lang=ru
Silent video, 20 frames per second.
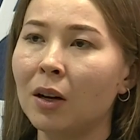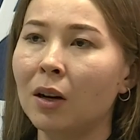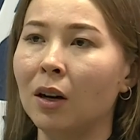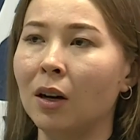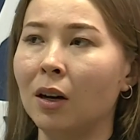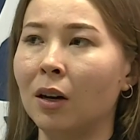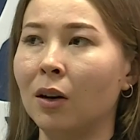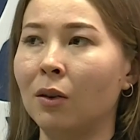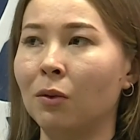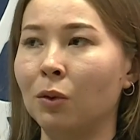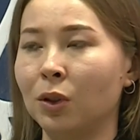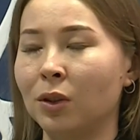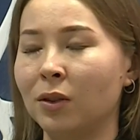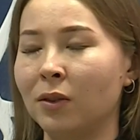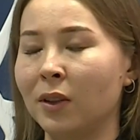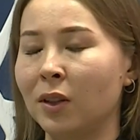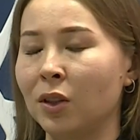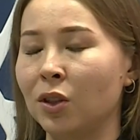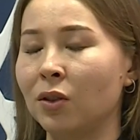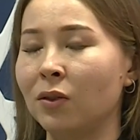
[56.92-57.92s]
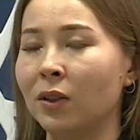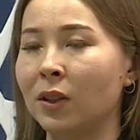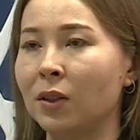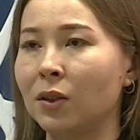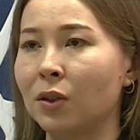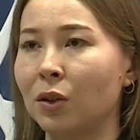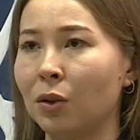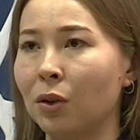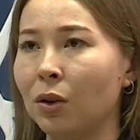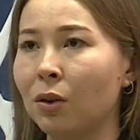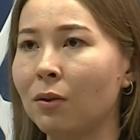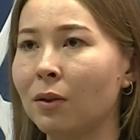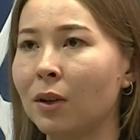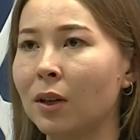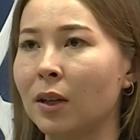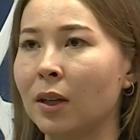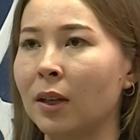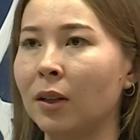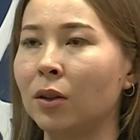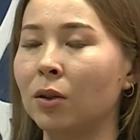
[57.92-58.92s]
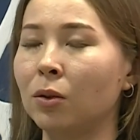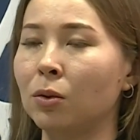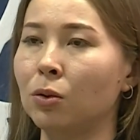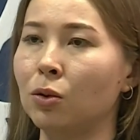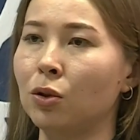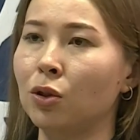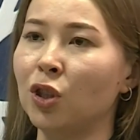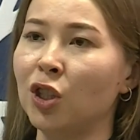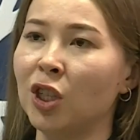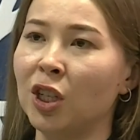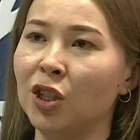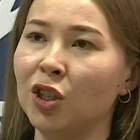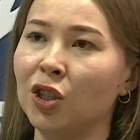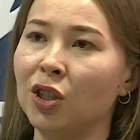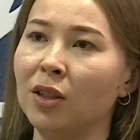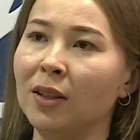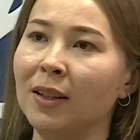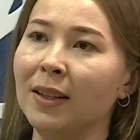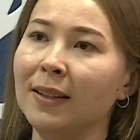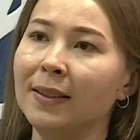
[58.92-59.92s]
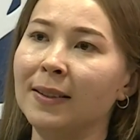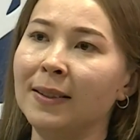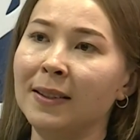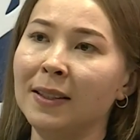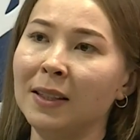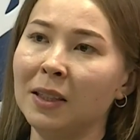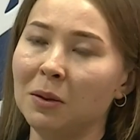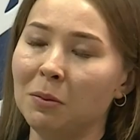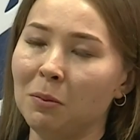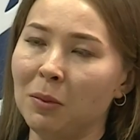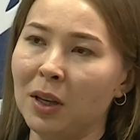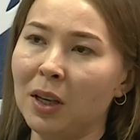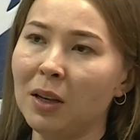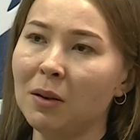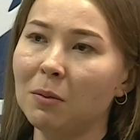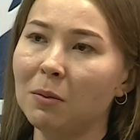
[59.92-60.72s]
А вот с 2022 это уже женщины с детьми,